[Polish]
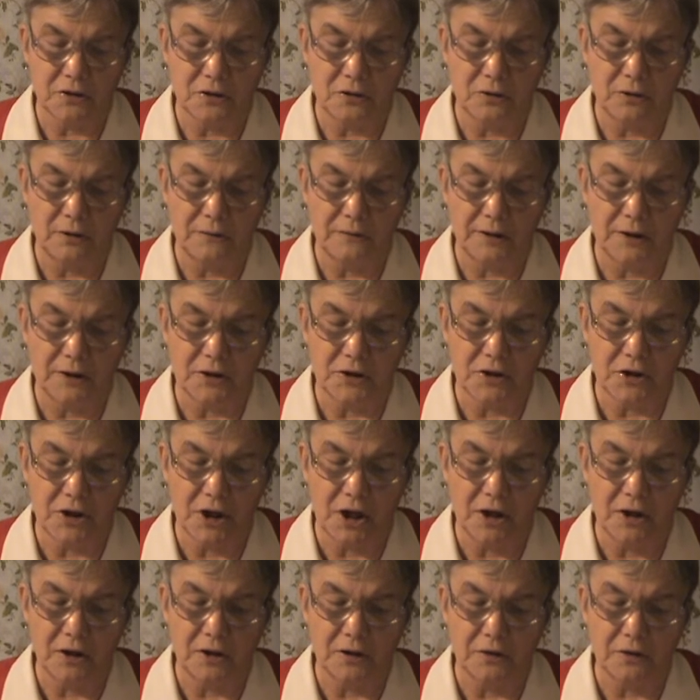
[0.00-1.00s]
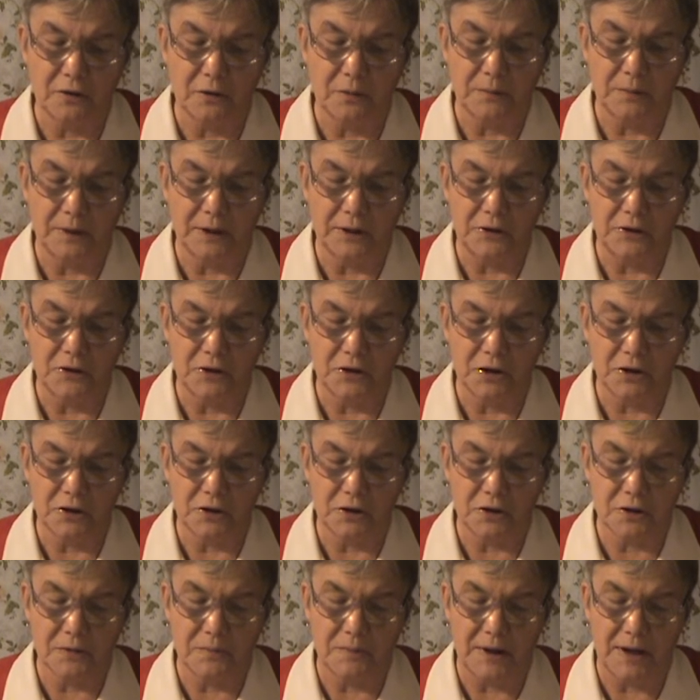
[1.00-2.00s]
człowiek sieje, to
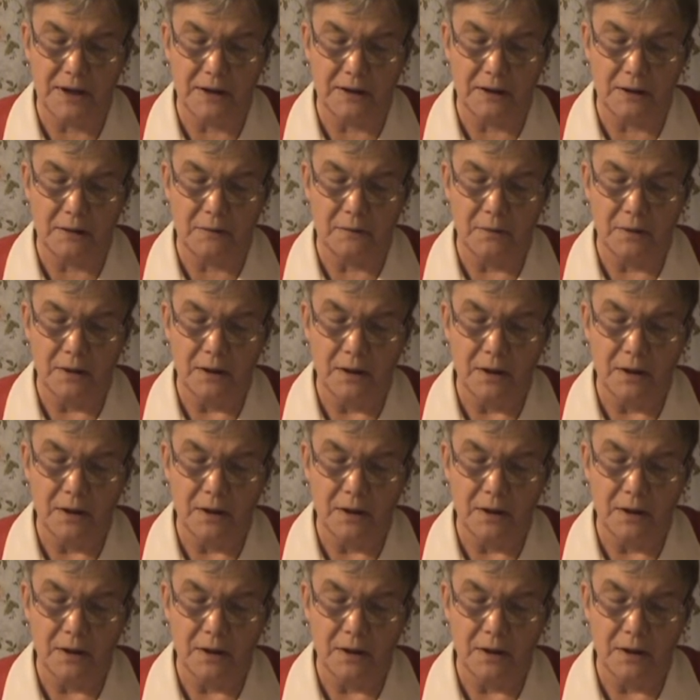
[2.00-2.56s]
będziesz zbierał.